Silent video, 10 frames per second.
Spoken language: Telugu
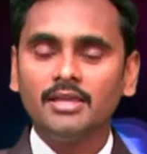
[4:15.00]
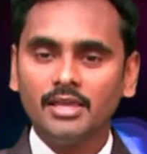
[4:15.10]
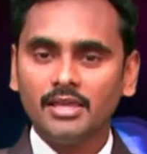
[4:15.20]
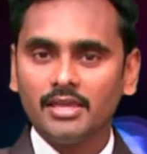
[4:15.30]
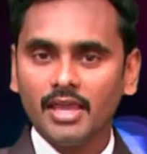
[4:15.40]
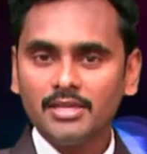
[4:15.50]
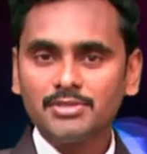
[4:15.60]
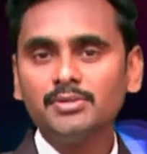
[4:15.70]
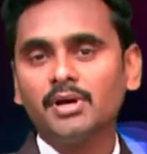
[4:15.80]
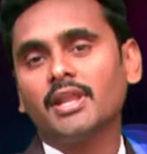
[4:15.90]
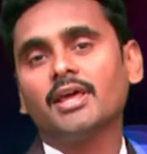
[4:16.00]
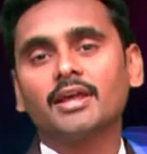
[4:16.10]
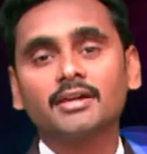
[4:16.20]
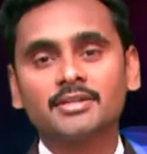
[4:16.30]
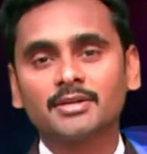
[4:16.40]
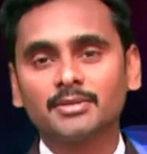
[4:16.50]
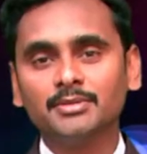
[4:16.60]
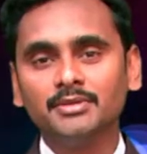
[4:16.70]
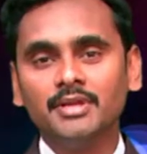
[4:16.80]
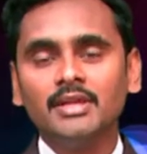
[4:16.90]
ఈ యేసు అనే రక్షకుడు
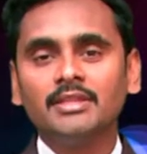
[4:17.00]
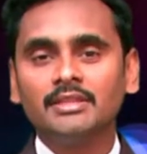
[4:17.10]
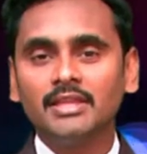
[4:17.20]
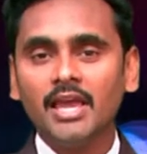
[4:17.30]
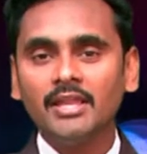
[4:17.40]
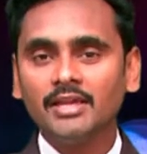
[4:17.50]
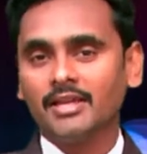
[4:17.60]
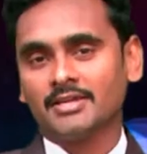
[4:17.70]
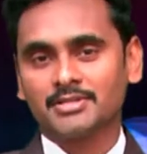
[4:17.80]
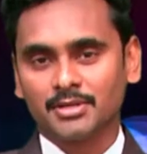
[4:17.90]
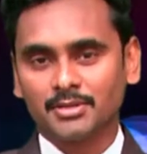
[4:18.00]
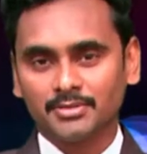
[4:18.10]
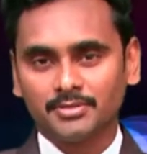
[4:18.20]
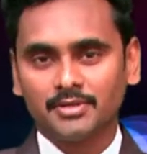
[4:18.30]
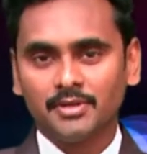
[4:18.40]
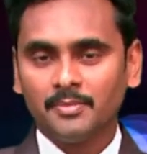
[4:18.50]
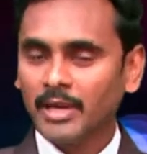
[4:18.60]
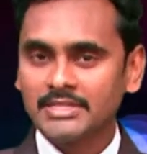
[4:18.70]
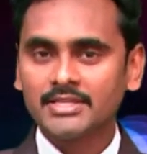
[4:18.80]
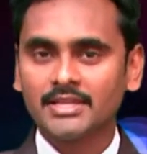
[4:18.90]
దేనికి రక్షకుడు
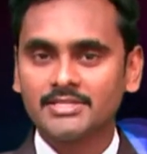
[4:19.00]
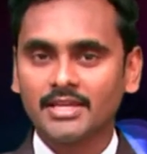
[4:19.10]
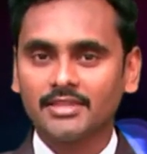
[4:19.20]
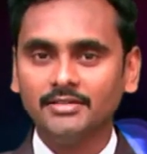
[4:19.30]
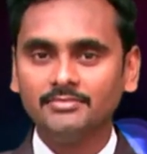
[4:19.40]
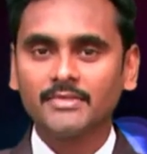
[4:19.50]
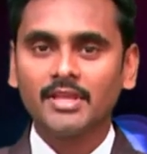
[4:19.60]
పరిశీలన చేద్దాం